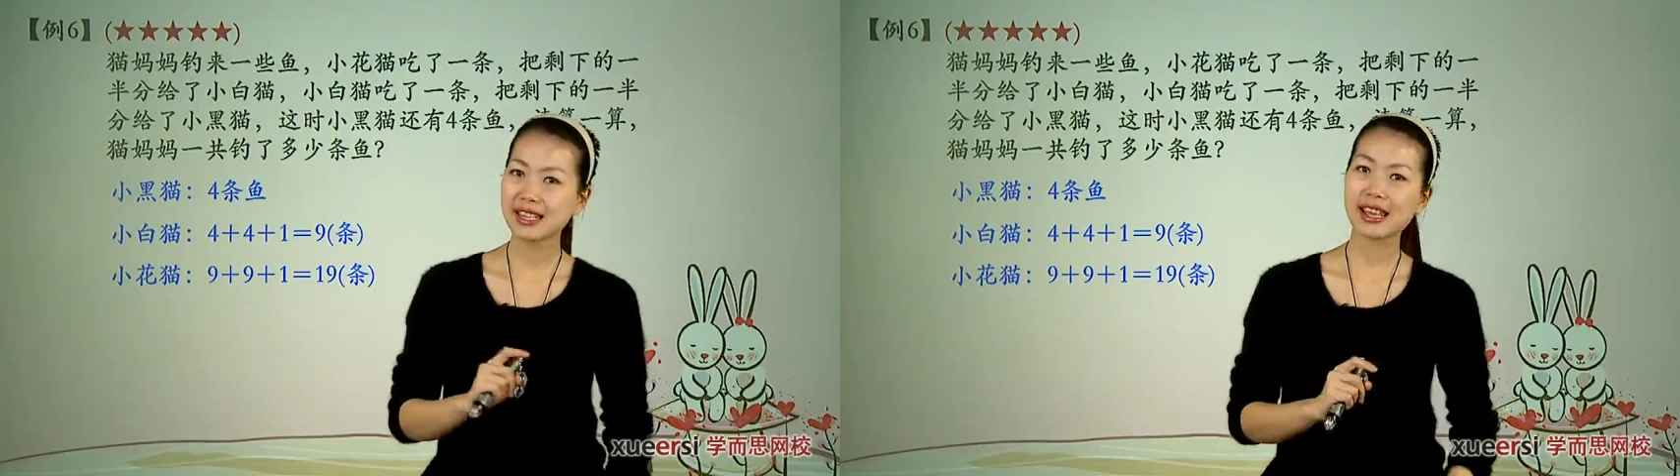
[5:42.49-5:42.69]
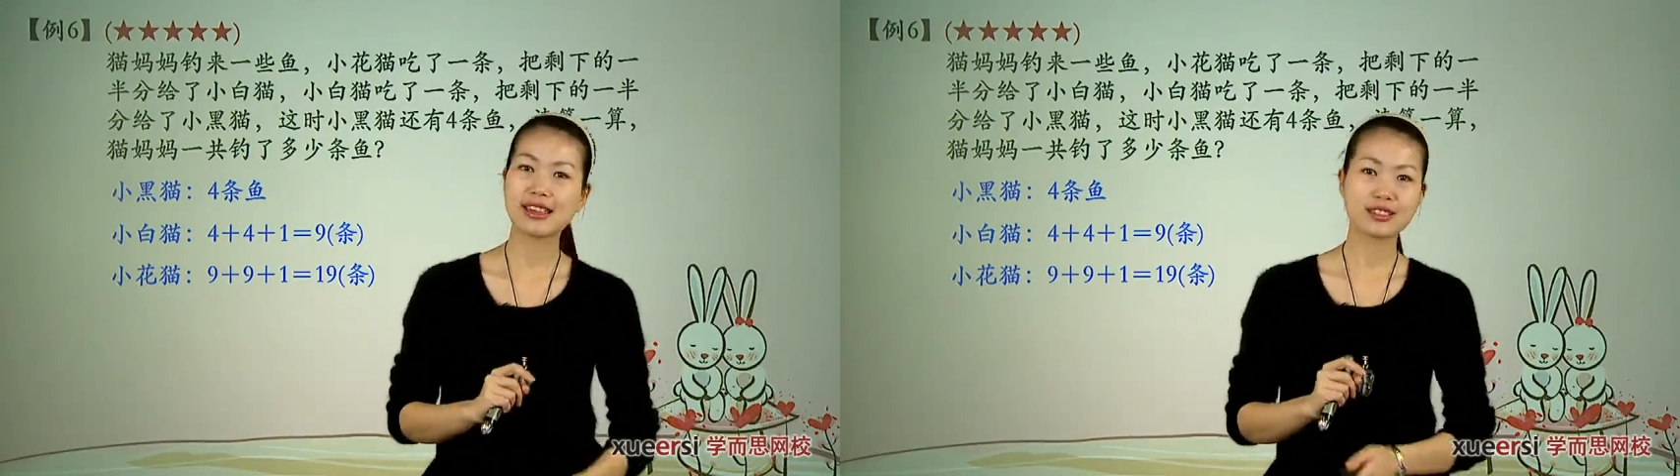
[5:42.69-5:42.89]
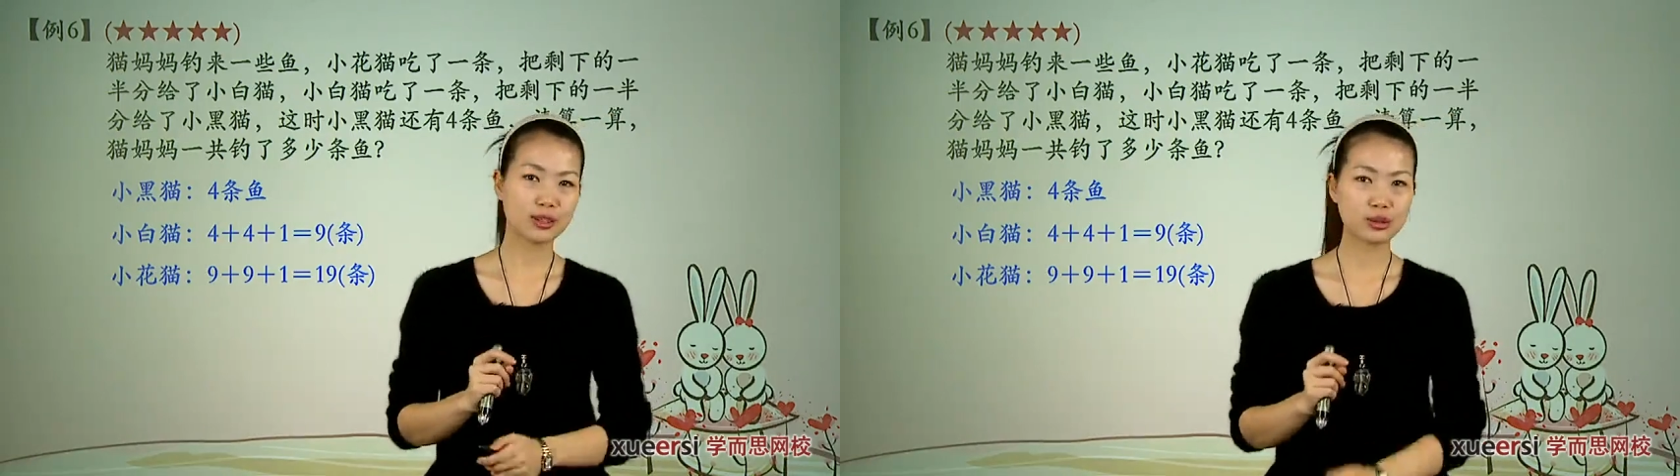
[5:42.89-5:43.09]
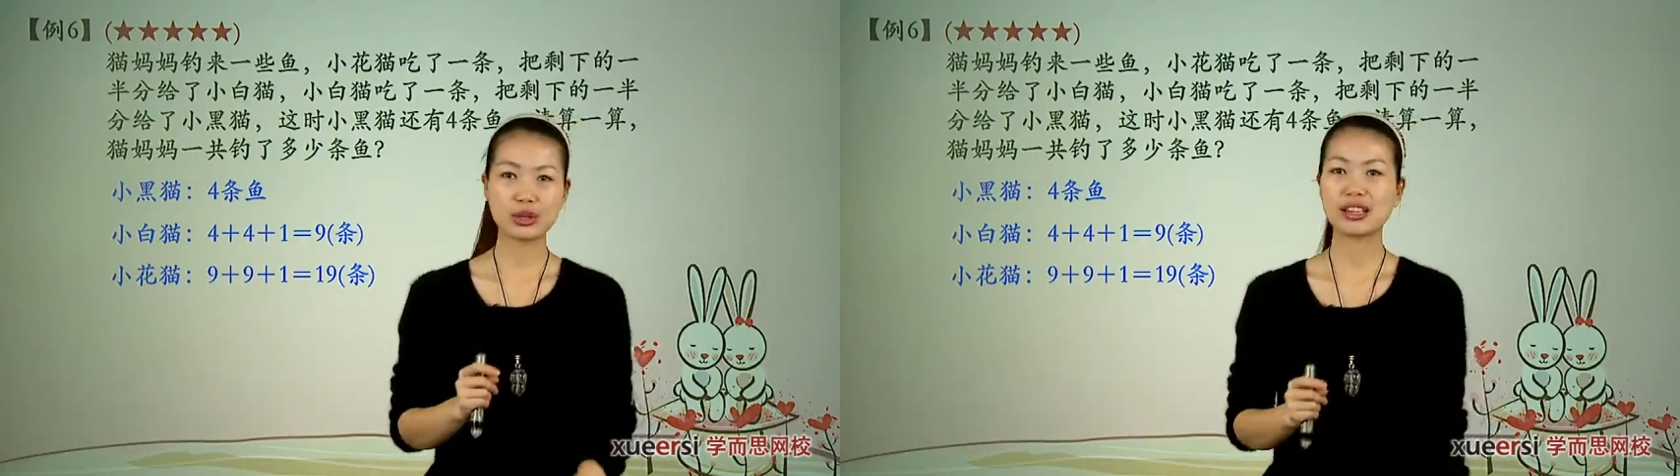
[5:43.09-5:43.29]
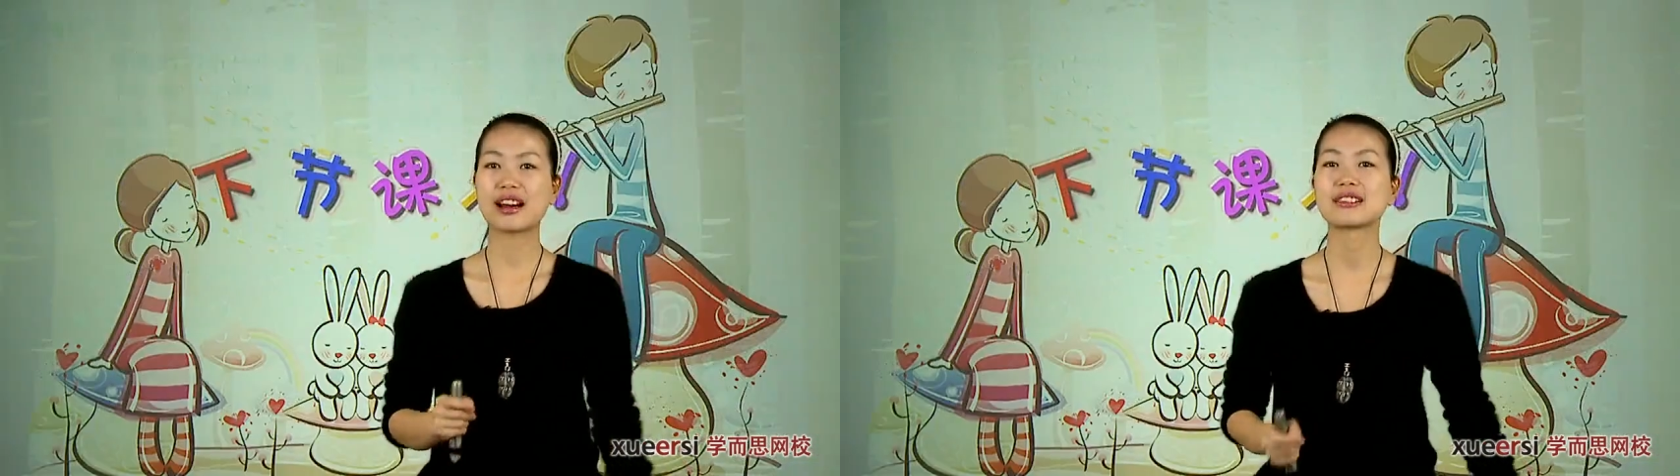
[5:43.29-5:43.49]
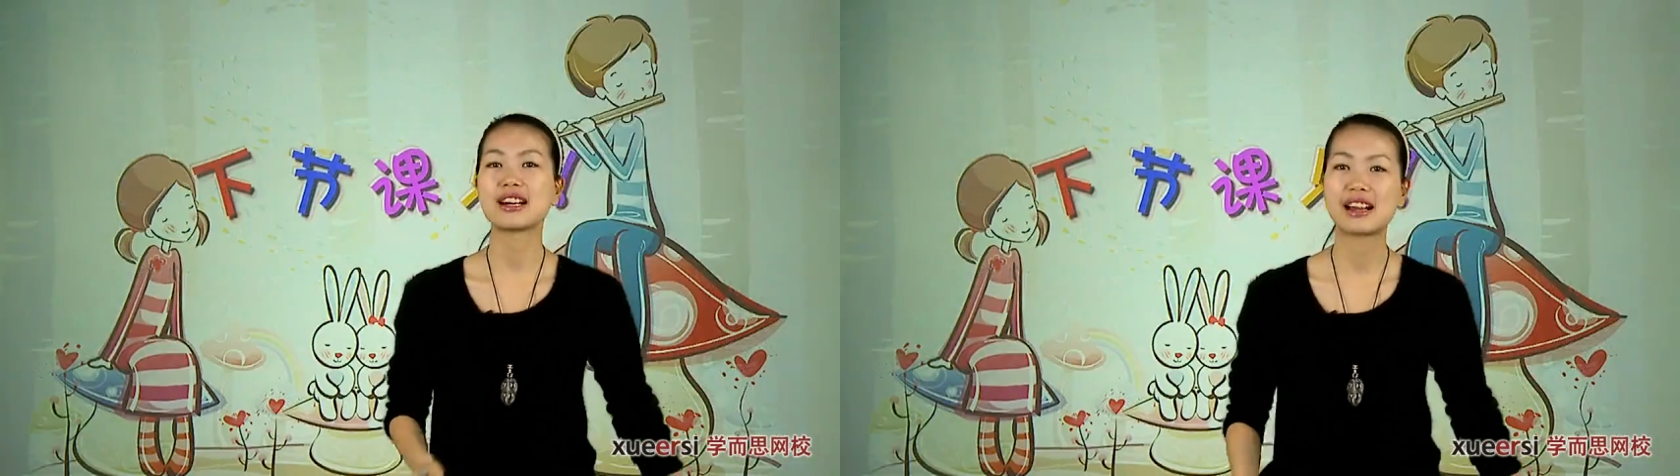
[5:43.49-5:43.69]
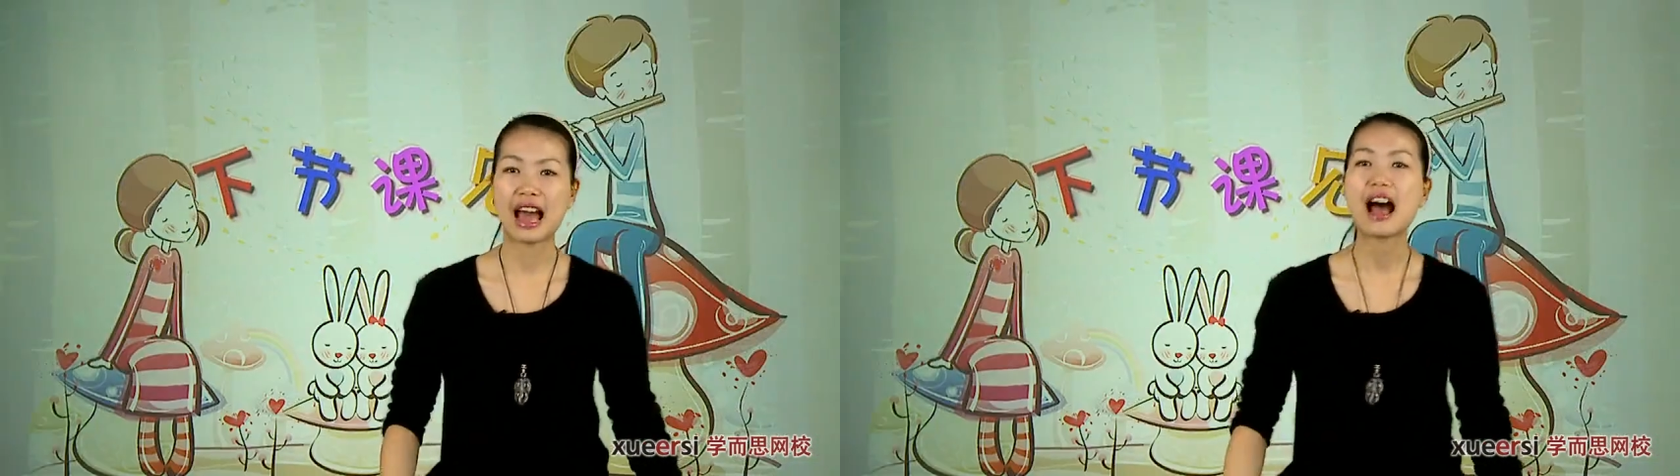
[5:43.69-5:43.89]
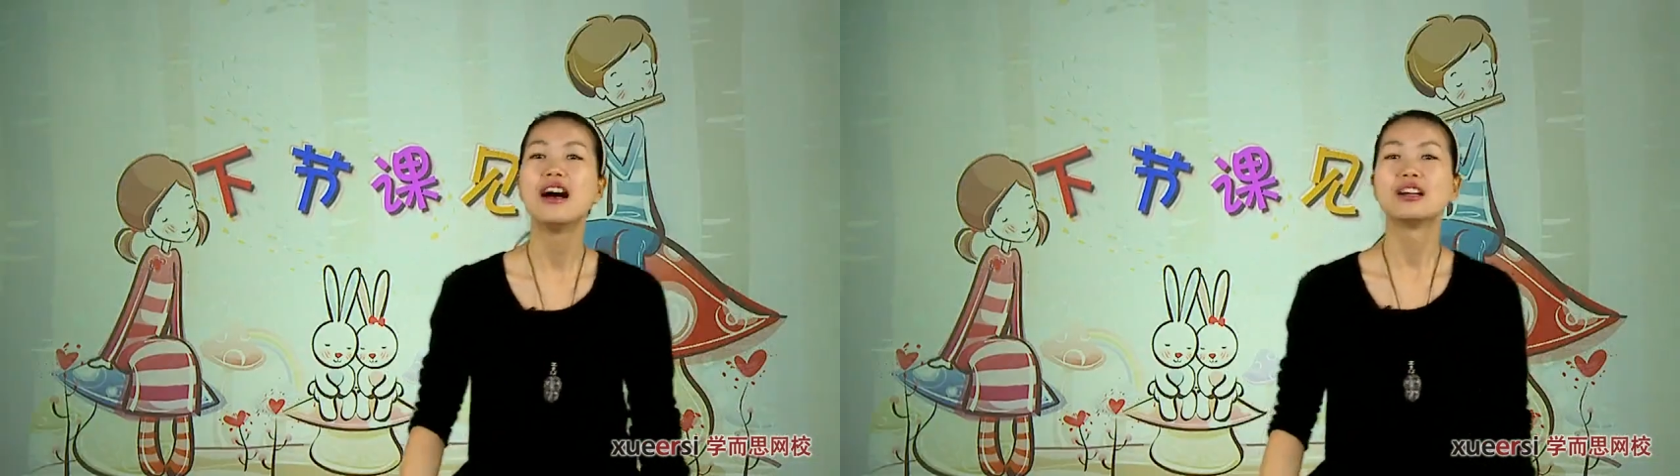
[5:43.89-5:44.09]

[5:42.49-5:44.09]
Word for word: 天就学到这儿了，